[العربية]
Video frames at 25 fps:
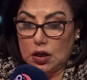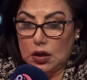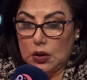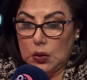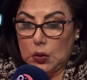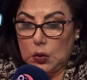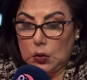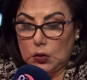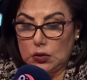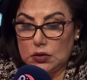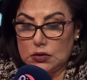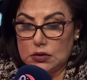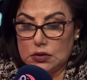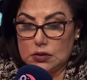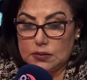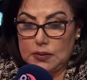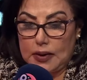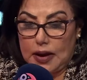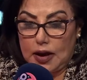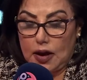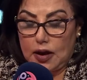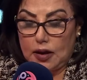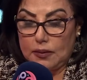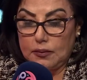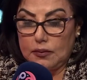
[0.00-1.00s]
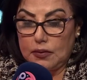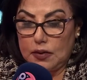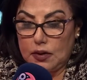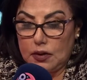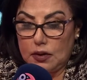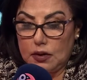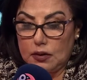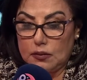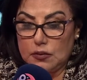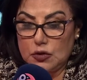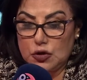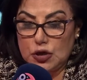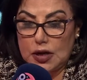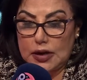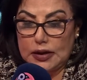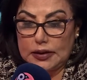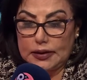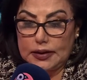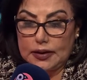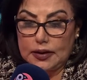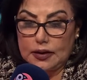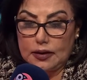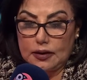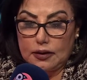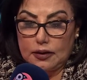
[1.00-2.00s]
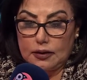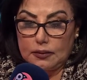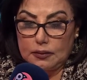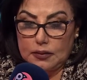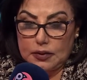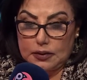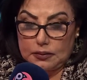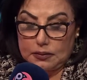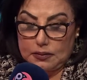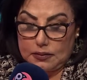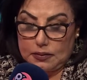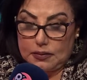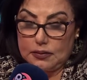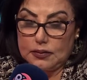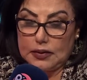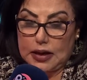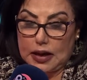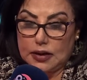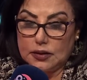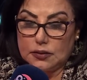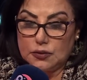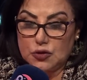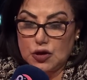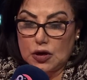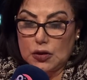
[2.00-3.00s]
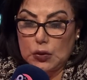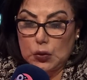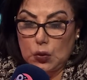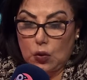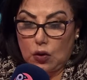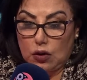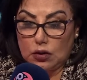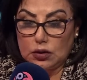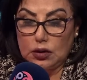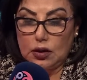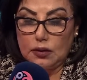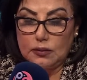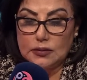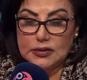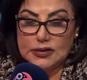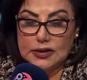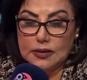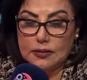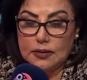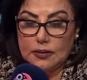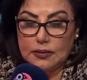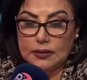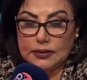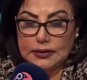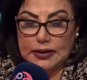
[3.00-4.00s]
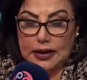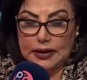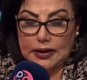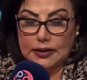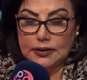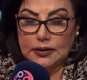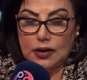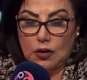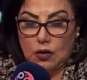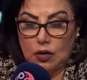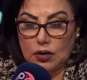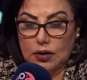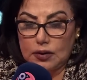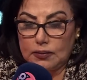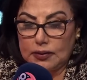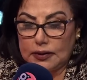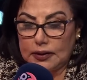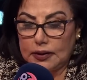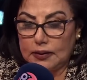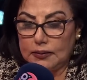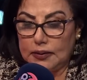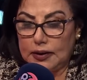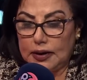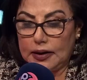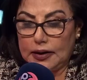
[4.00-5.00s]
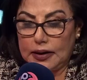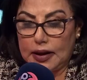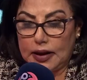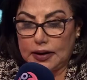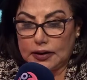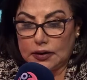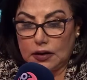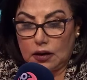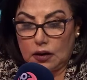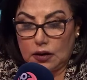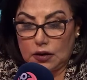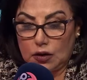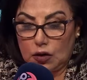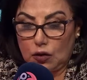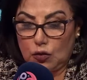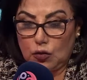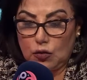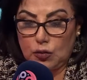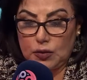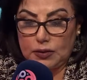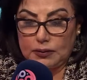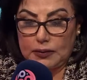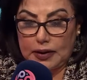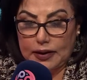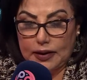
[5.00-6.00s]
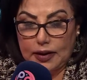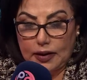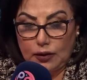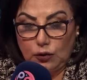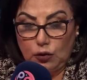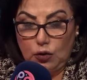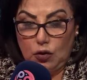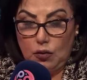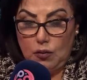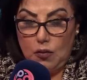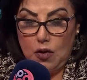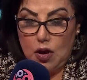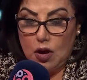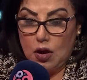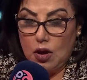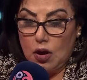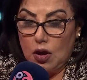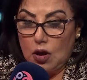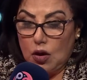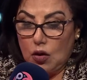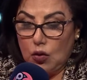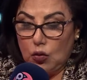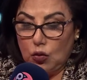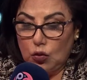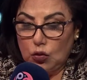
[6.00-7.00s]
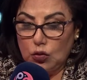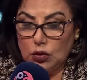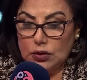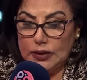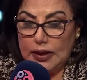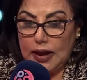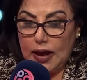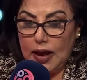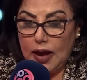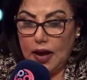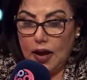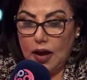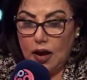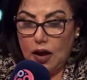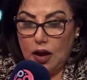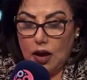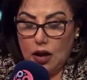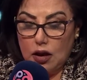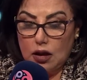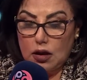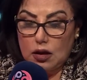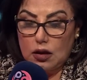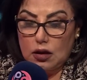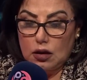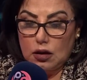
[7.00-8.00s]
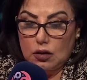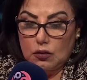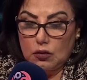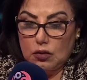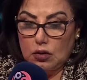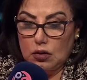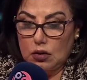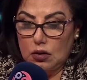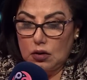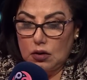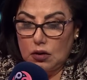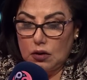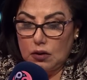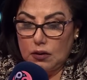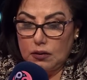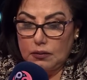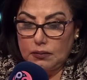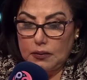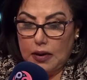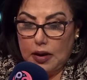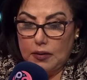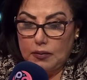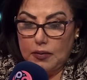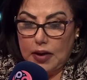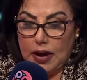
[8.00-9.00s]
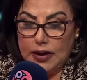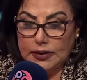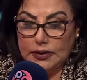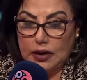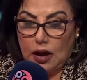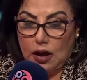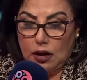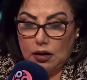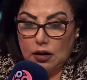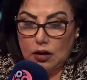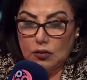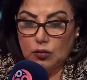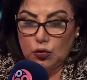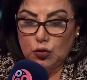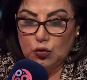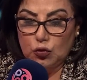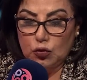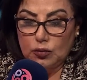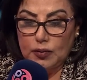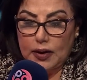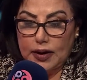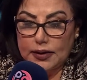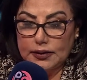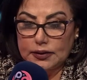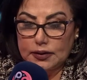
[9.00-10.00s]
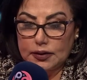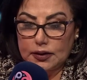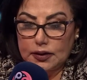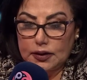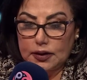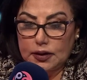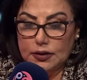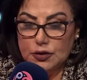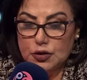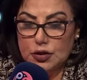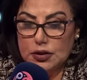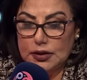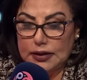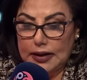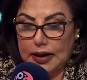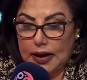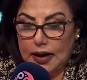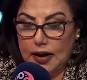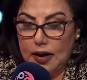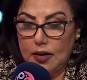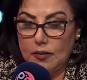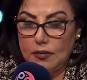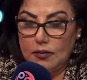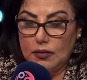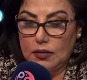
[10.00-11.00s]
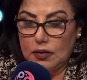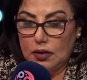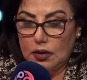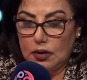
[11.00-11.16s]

خالص بقى بشكل يعني بشكل واضح بسبب الثلاث كواكب الكبيره اللي هيتغيروا من مكانهم وده آه، اما هيتحرك بلوتو بعد 20 عام